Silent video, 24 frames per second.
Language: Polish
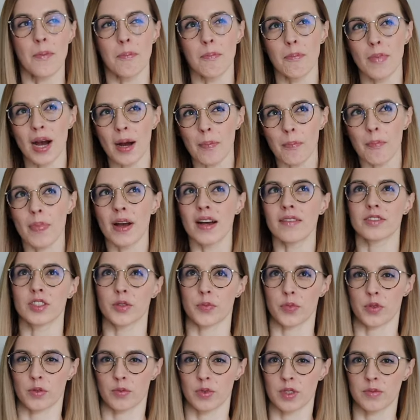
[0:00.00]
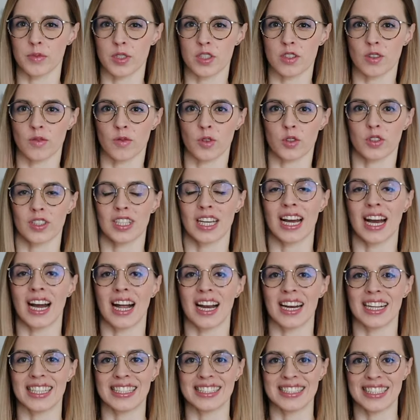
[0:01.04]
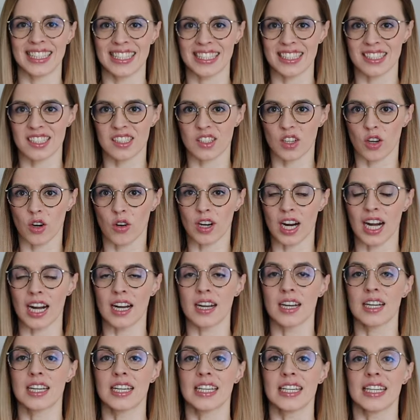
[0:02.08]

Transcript: ma pewne problemy zdrowotne, ale nie jest chora.